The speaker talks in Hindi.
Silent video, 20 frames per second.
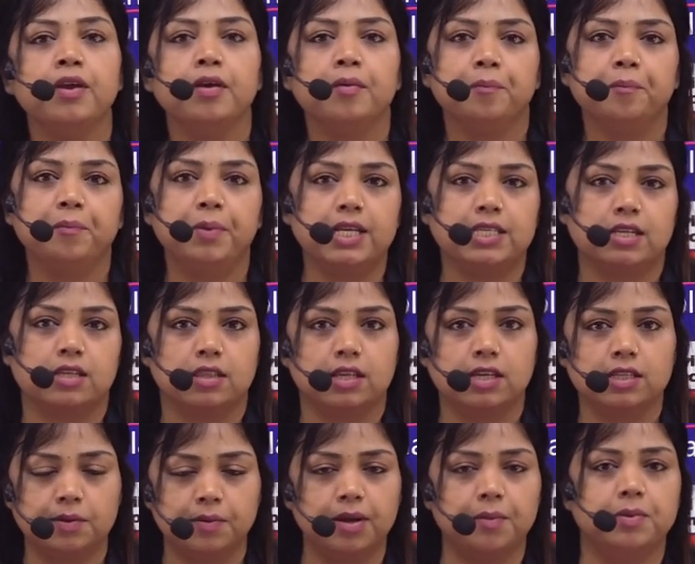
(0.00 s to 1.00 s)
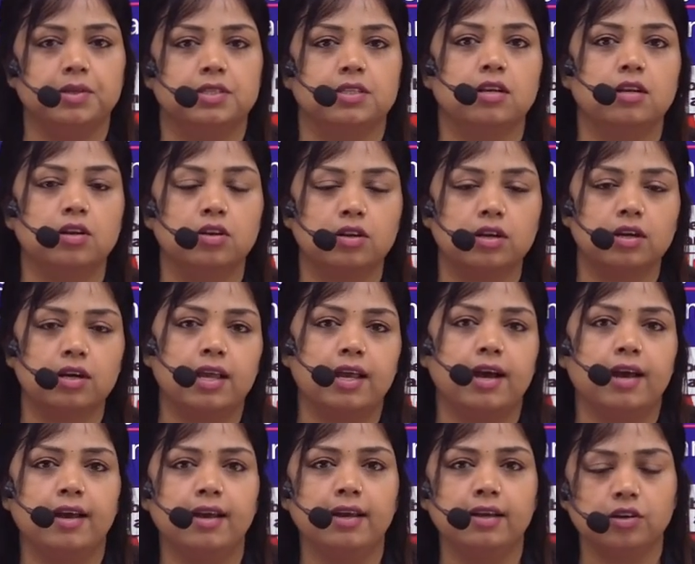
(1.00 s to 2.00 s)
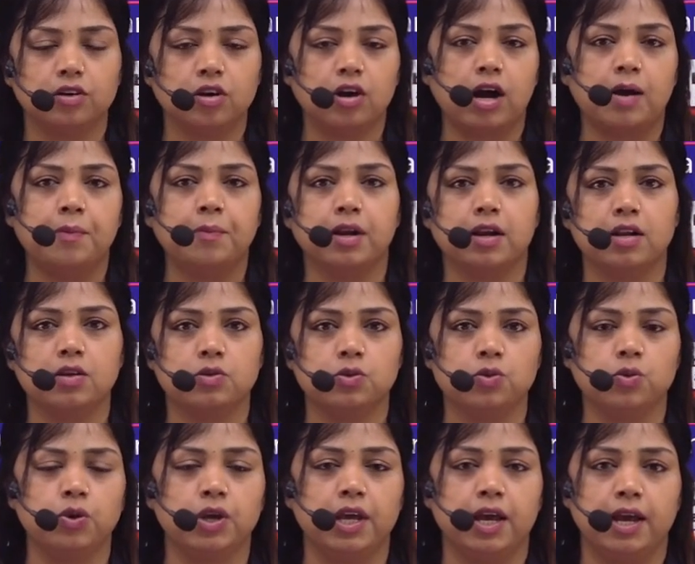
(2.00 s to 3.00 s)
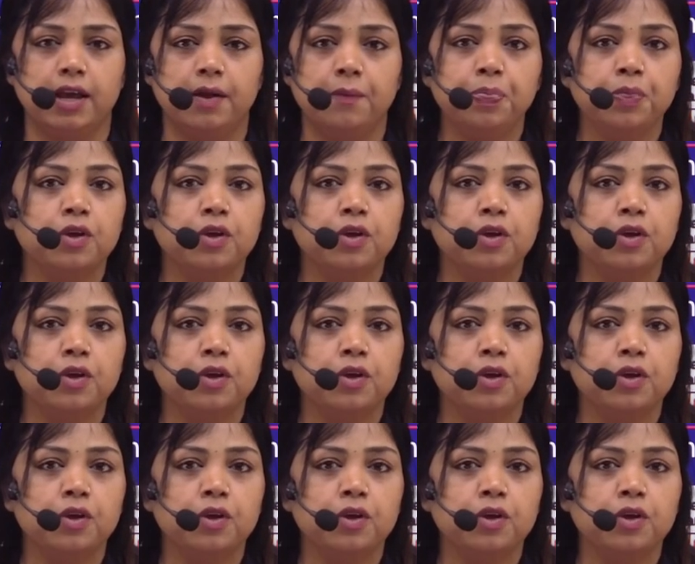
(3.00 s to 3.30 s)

देख सकते हैं जब ये मिशन गया है काम करना शुरू किया है